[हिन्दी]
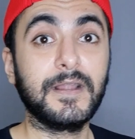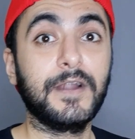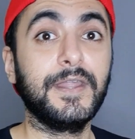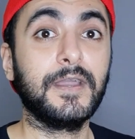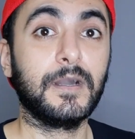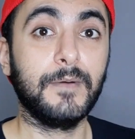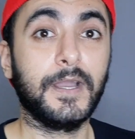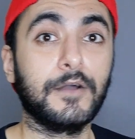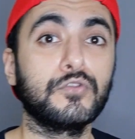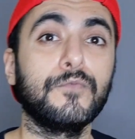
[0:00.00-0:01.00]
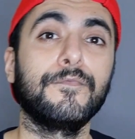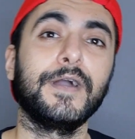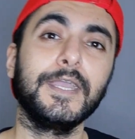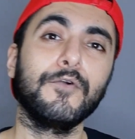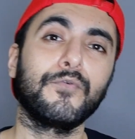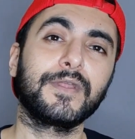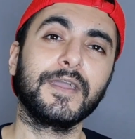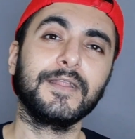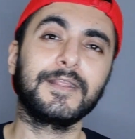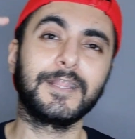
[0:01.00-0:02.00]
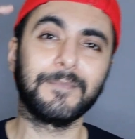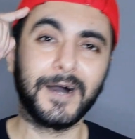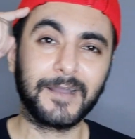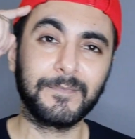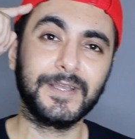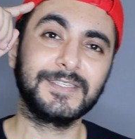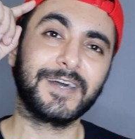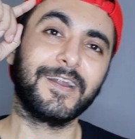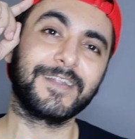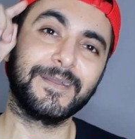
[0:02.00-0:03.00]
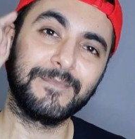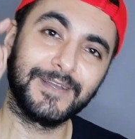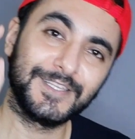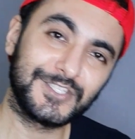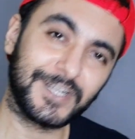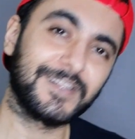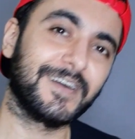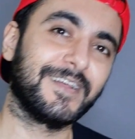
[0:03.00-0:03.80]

मील का डे कब आएगा तो वही उनके दिमाग में सारा टाइम चलता